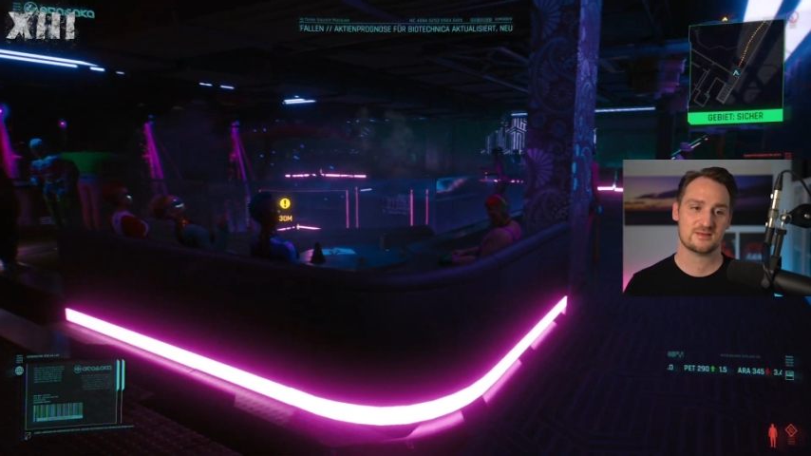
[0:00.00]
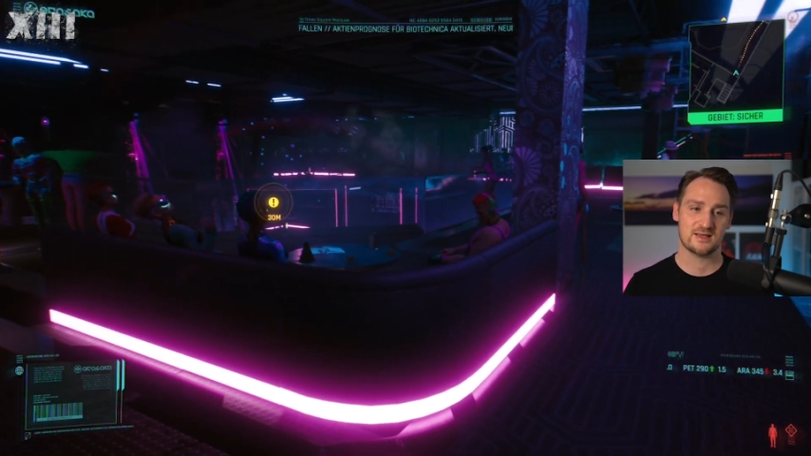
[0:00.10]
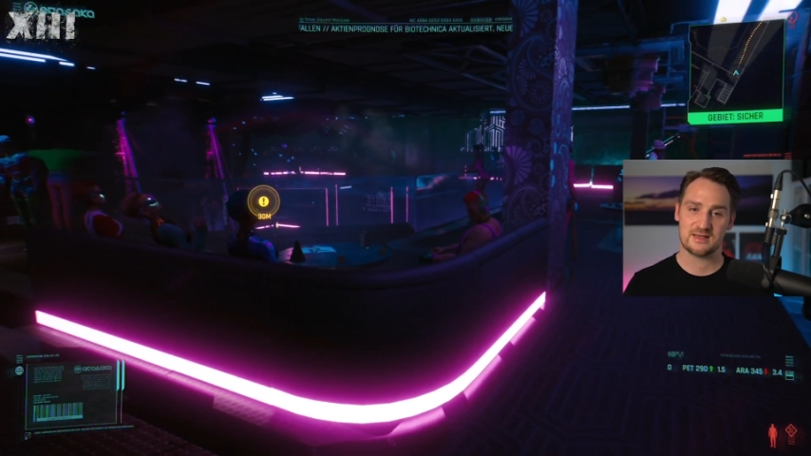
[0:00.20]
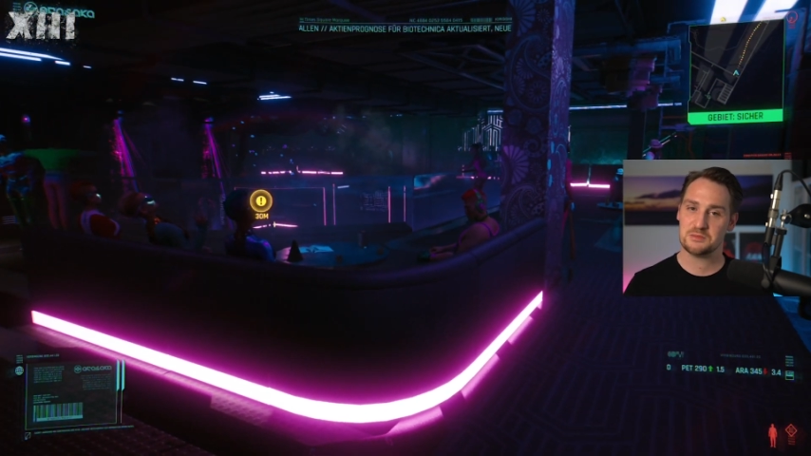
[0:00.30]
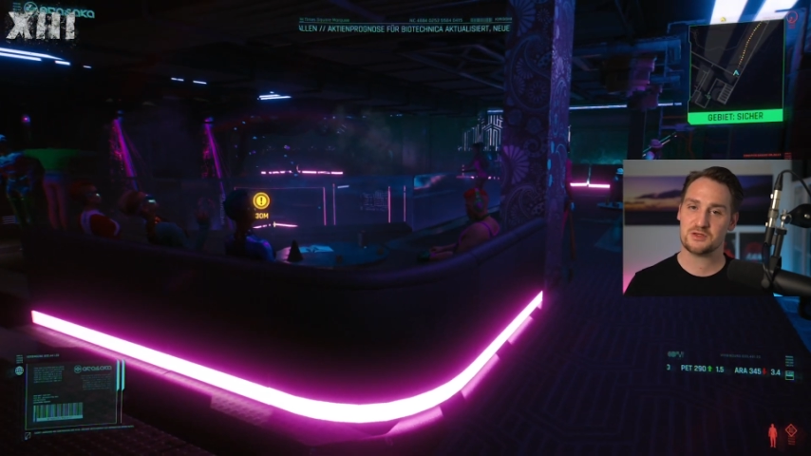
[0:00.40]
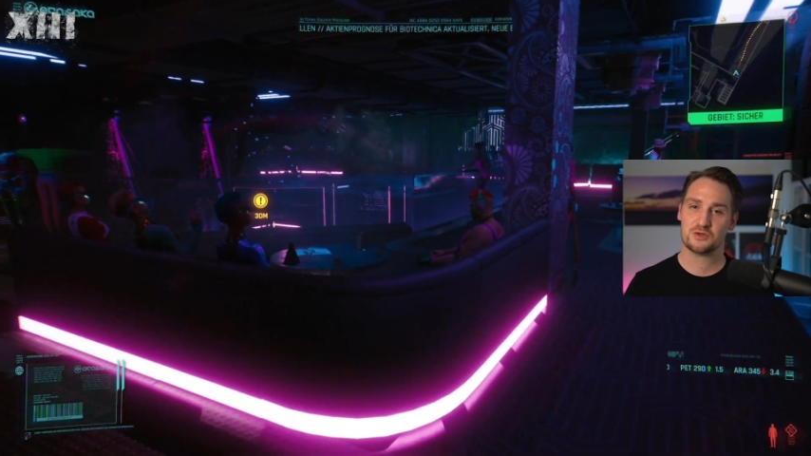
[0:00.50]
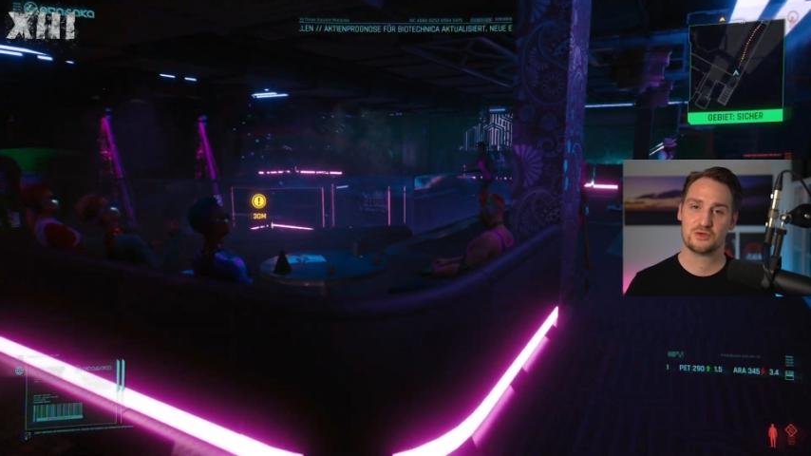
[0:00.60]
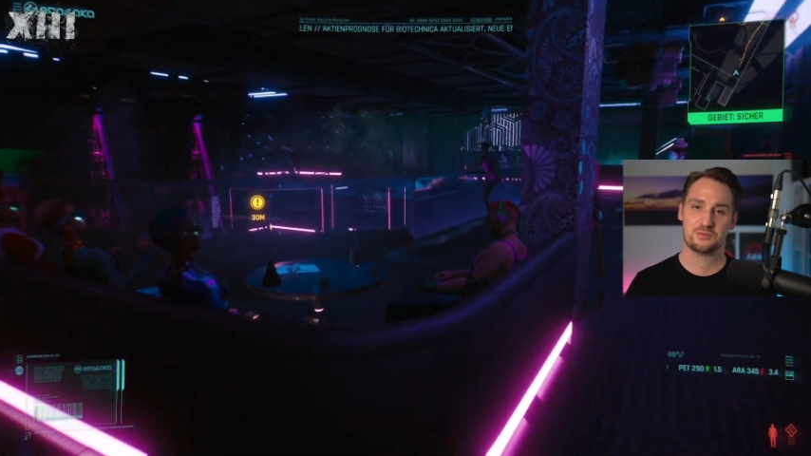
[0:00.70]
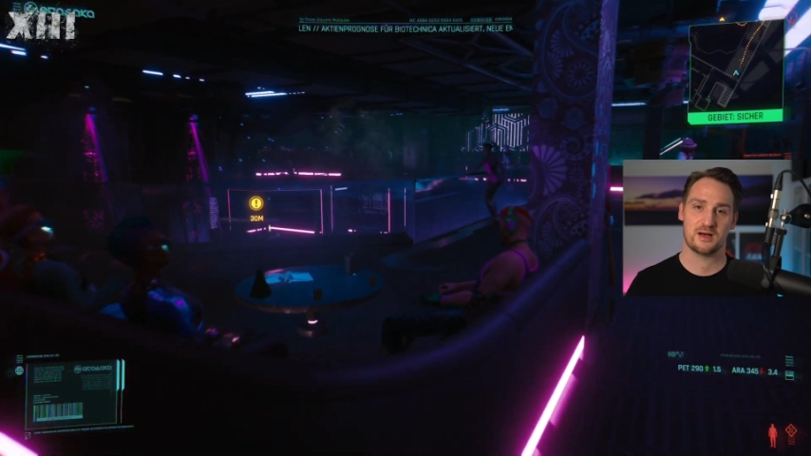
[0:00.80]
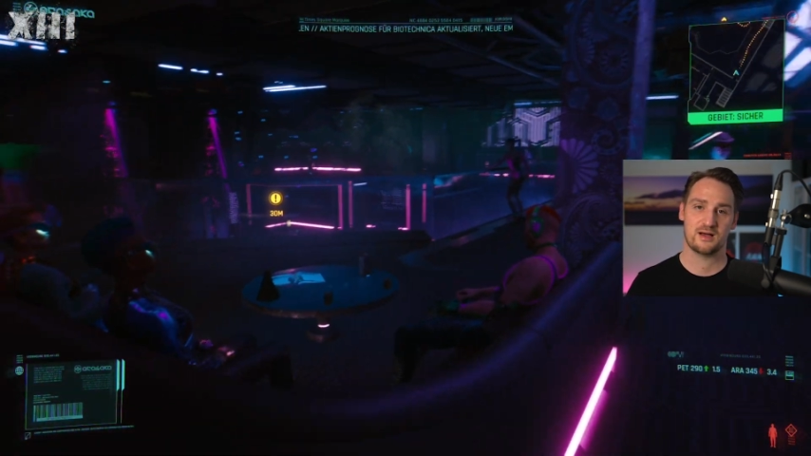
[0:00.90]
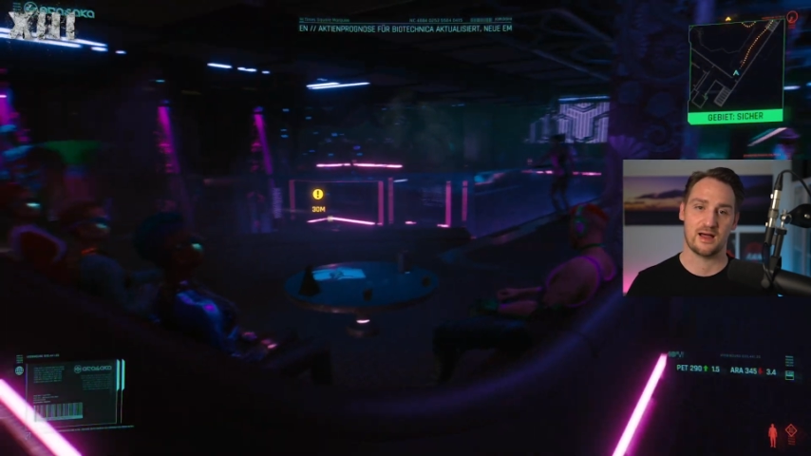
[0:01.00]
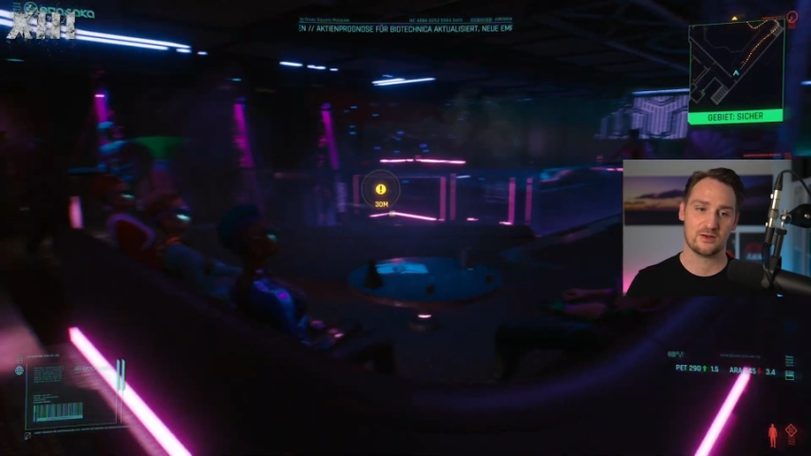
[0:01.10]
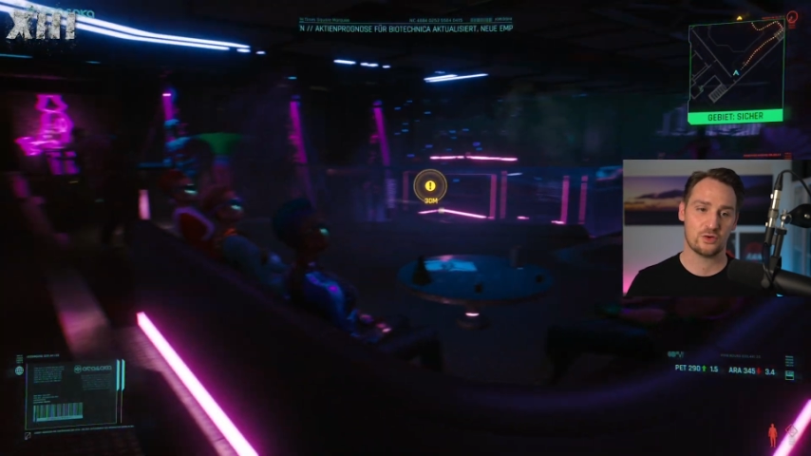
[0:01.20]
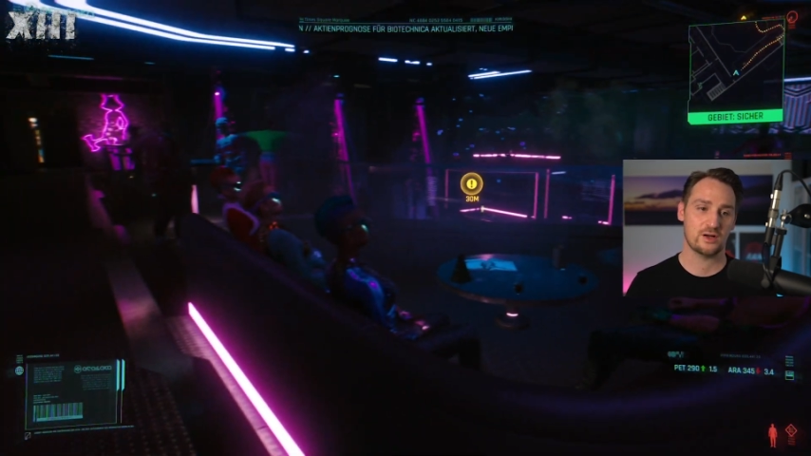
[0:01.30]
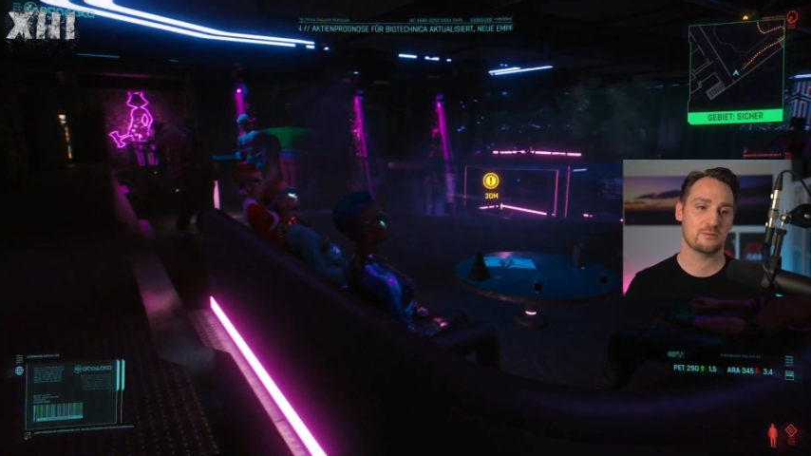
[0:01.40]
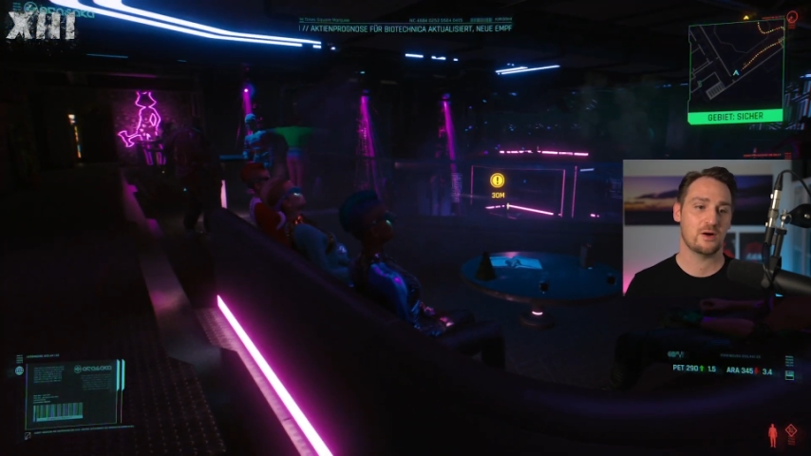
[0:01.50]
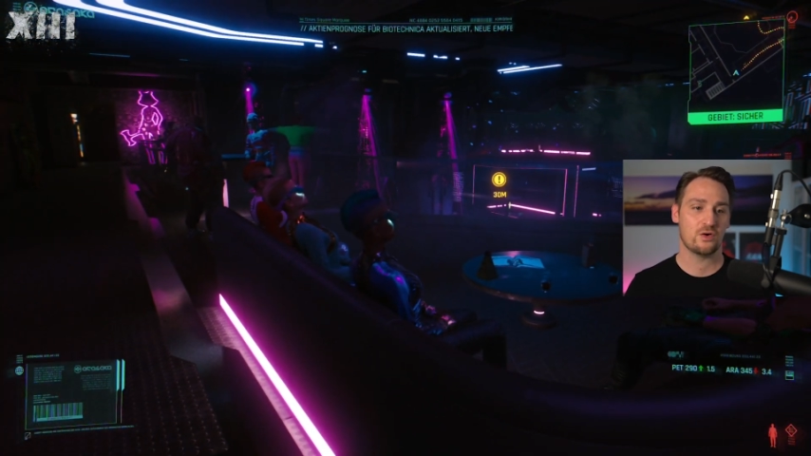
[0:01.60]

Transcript: seitdem ich YouTube mache, ein Dorn im